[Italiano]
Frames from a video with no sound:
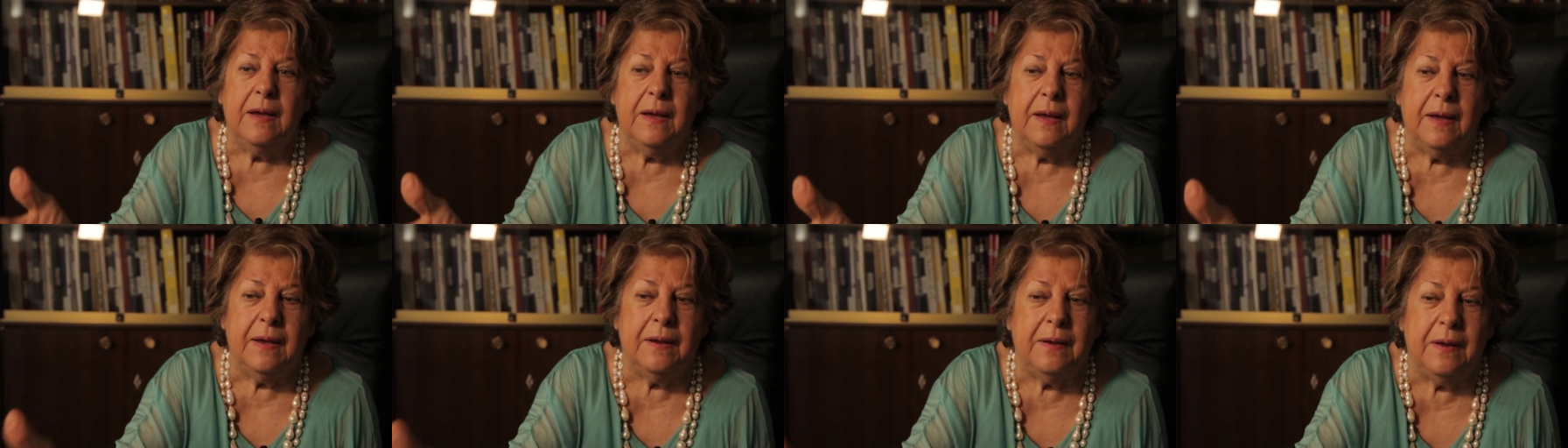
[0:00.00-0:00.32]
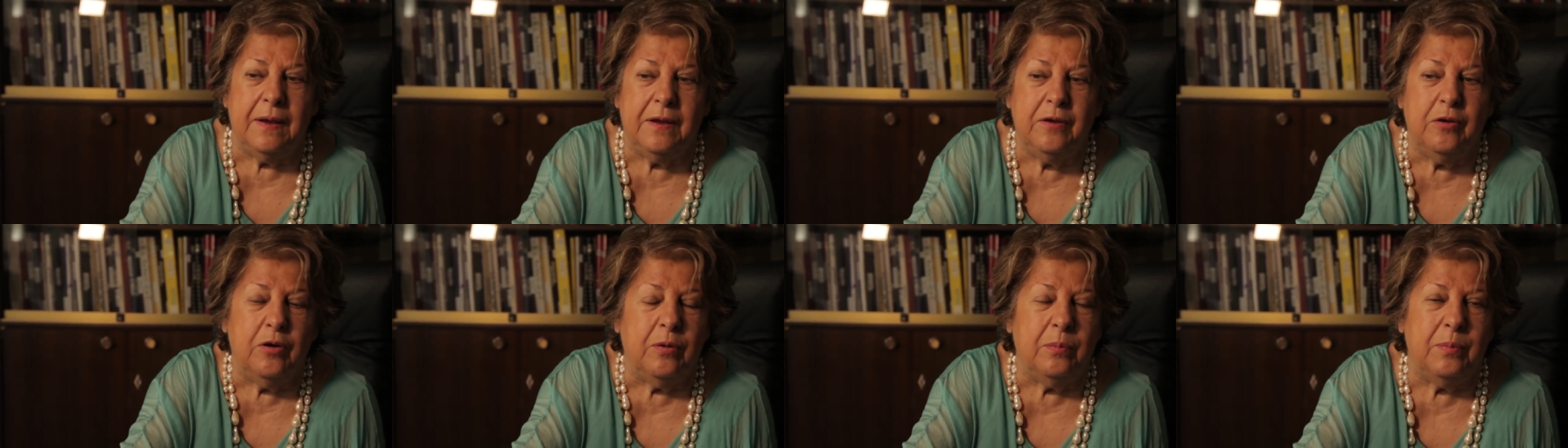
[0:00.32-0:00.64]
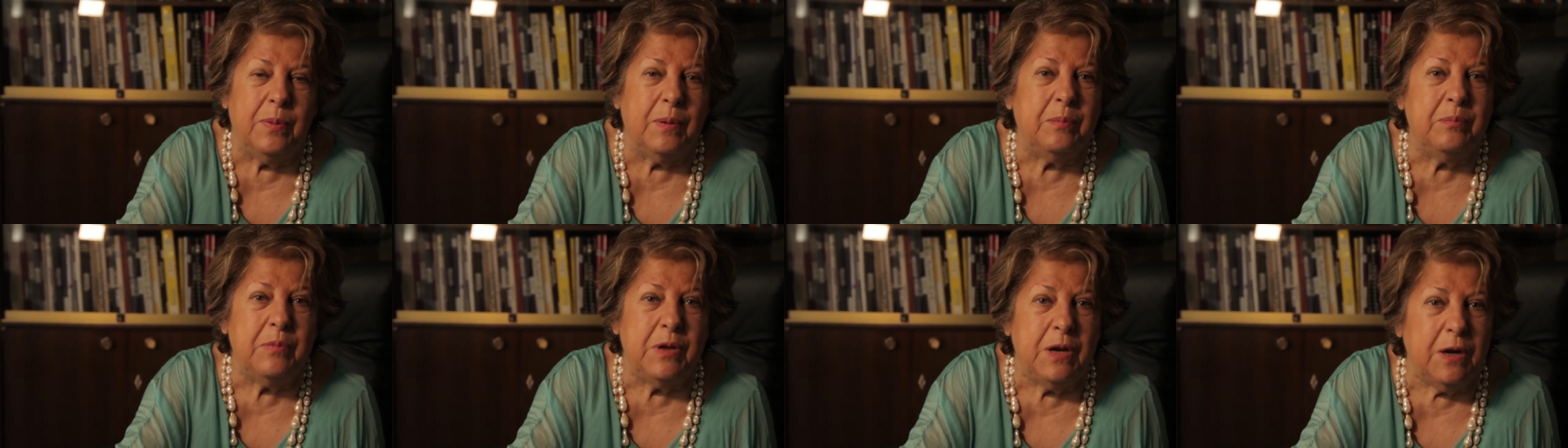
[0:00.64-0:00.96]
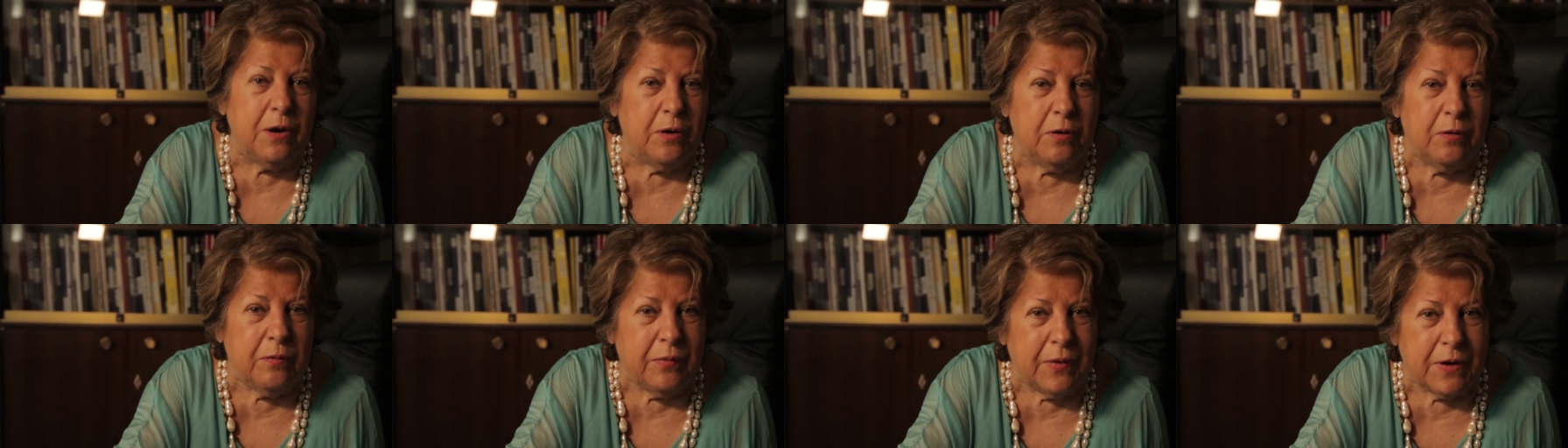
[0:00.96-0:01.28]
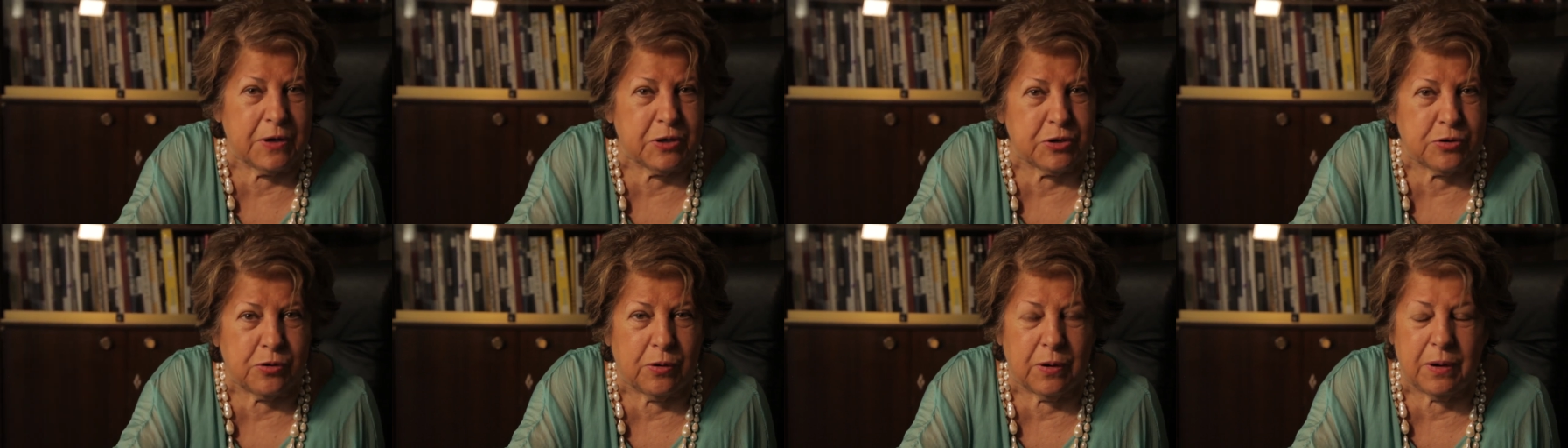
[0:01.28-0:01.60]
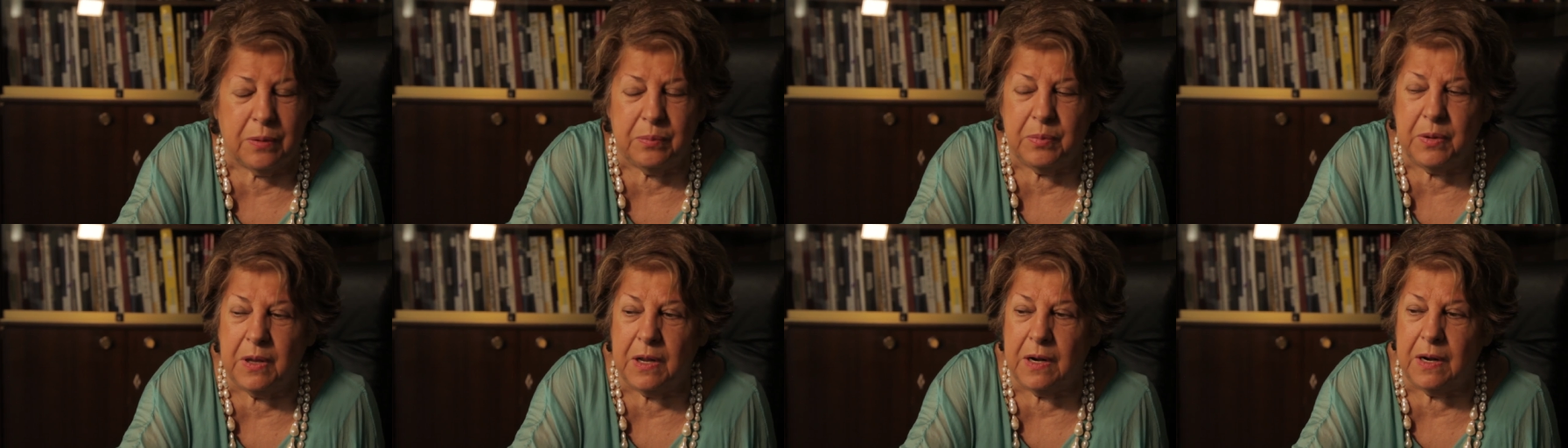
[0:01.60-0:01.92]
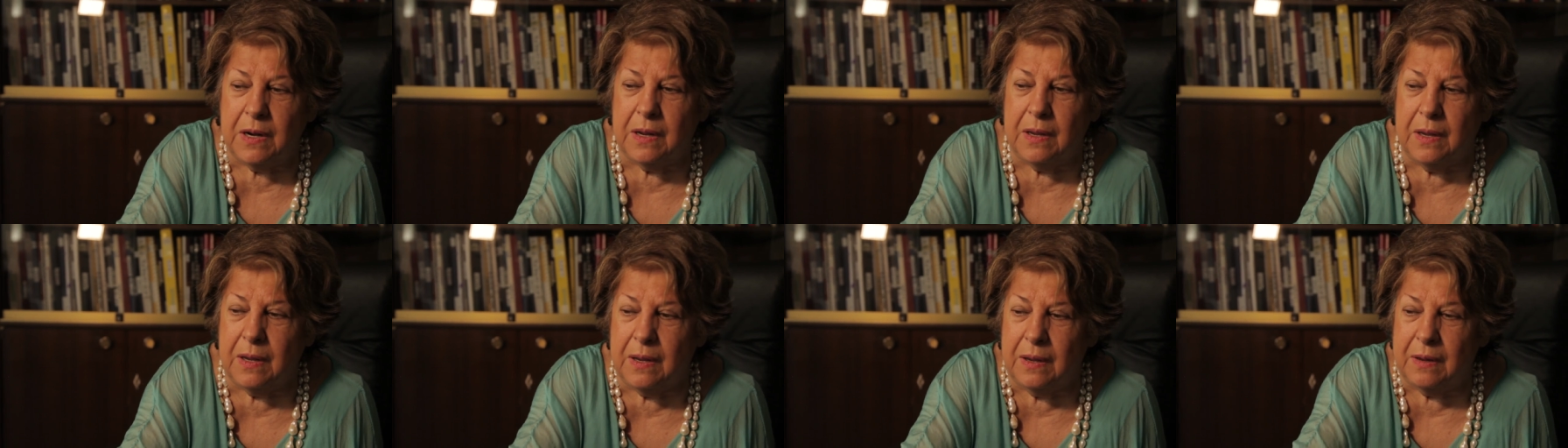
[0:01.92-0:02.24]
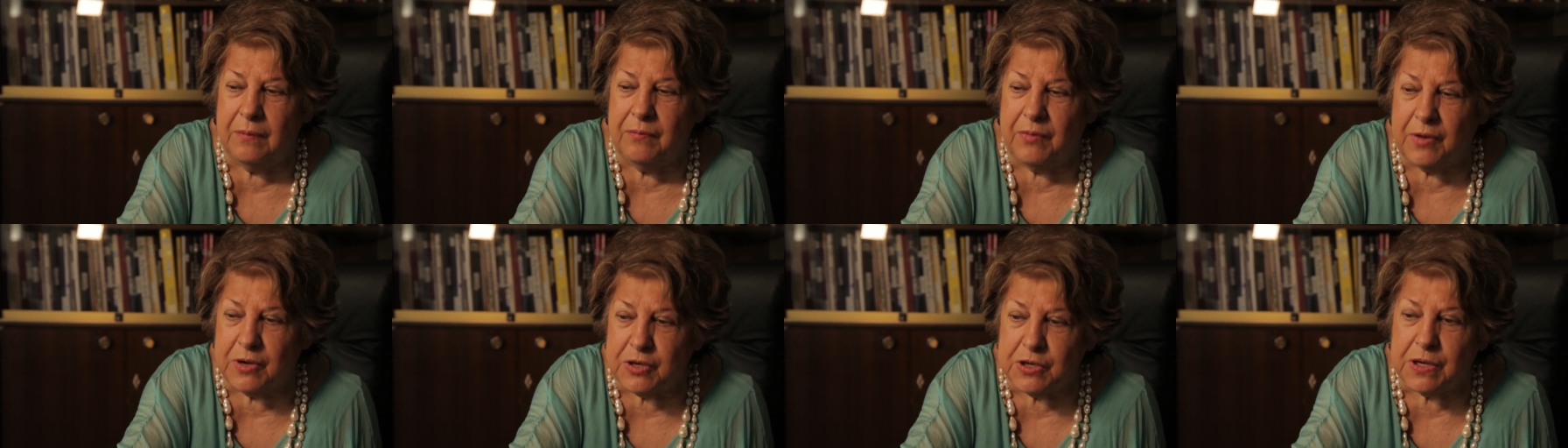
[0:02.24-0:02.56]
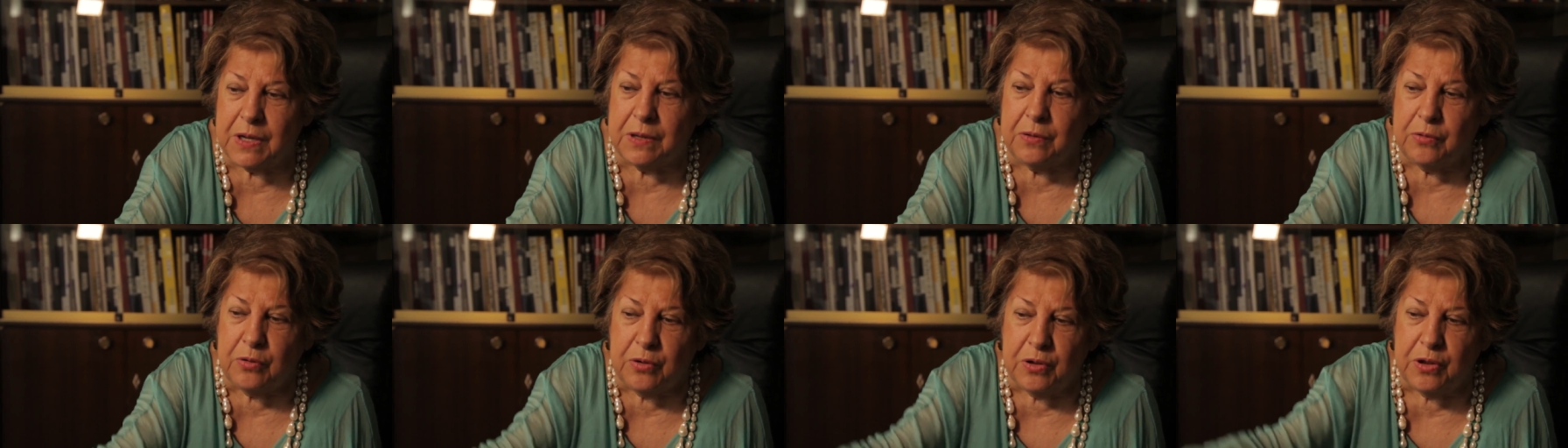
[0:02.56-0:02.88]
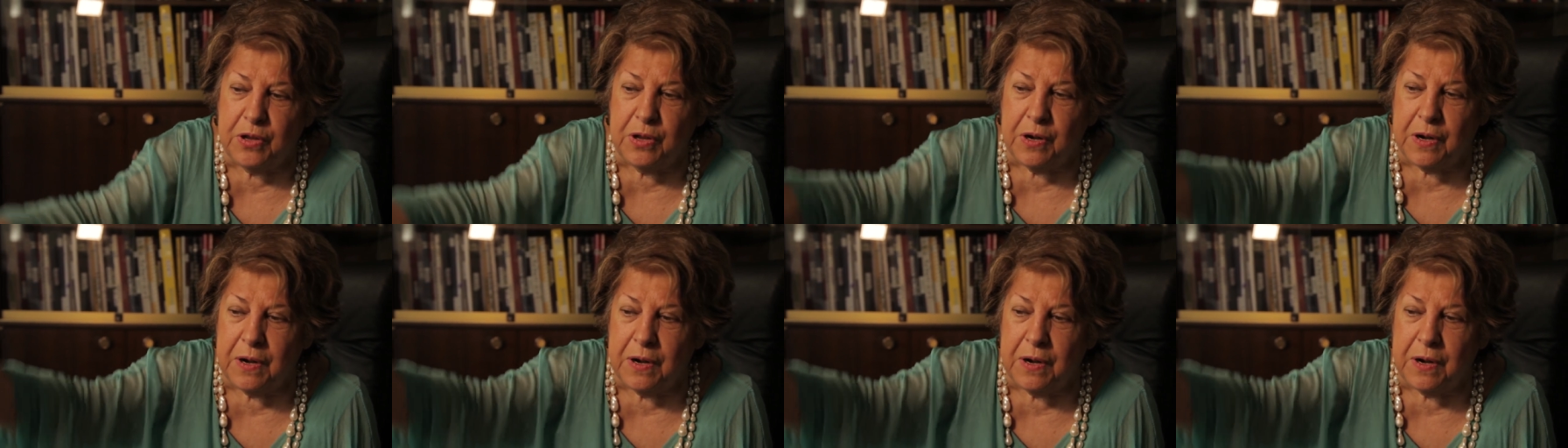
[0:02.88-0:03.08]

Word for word: e io ai bambini lo faccio capire facendogli